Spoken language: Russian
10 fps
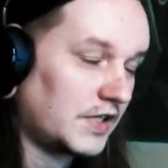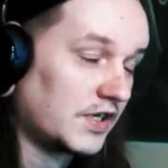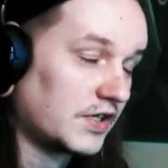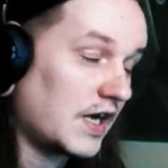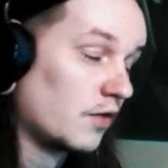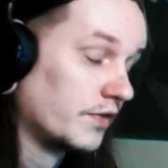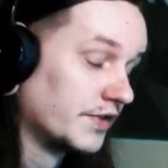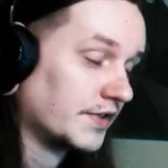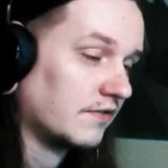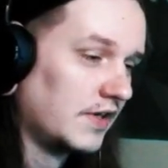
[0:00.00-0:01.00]
Или как он
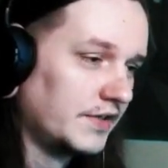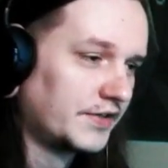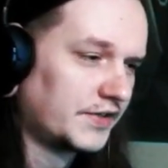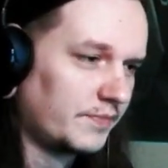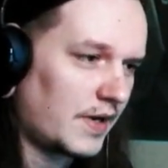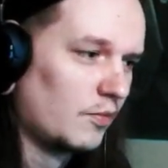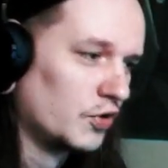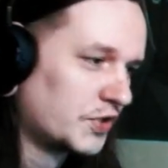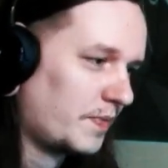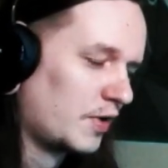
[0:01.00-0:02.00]
называется. Прям
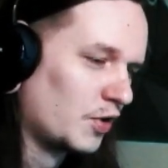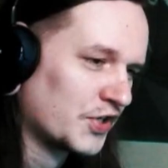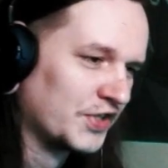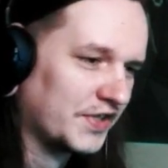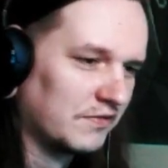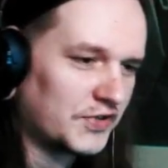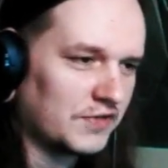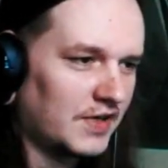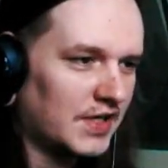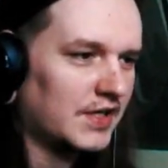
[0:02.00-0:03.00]
очень похож на того
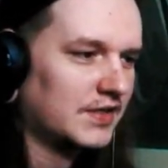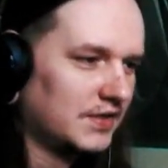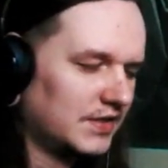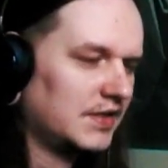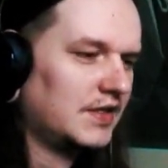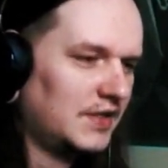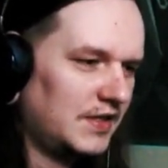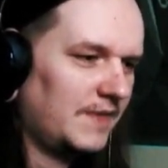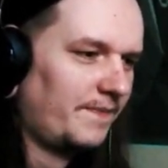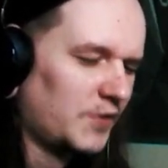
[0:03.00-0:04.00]
чувака.
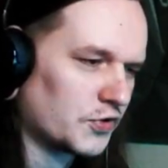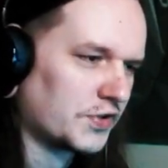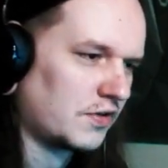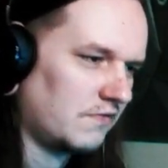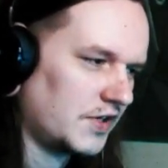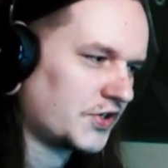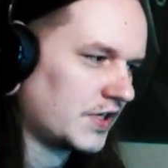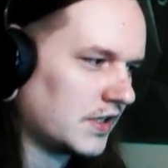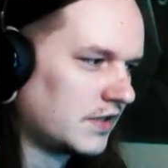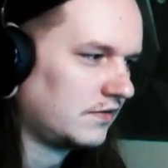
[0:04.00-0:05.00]
Тоже такой в
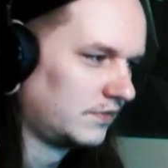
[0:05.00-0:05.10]
очках.